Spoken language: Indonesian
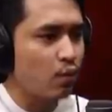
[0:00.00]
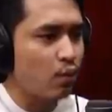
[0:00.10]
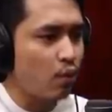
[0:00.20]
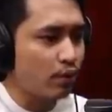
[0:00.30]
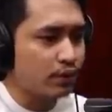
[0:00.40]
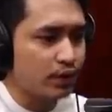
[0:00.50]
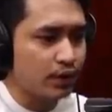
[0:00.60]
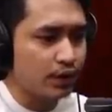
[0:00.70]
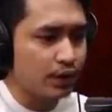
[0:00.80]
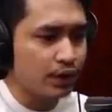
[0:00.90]
Oke,
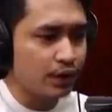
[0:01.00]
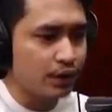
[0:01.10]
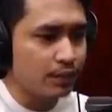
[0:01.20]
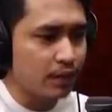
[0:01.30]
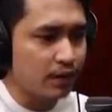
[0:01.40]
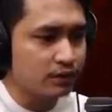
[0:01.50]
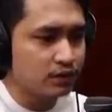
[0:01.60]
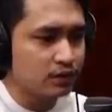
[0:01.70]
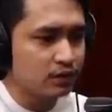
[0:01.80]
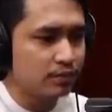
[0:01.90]
my
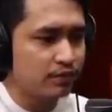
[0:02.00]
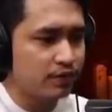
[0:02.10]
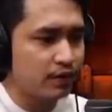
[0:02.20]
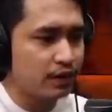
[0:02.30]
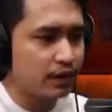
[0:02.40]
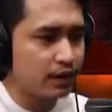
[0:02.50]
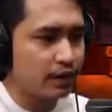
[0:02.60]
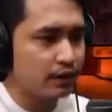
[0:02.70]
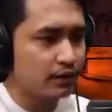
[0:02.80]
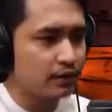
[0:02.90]

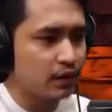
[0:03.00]
zebrin.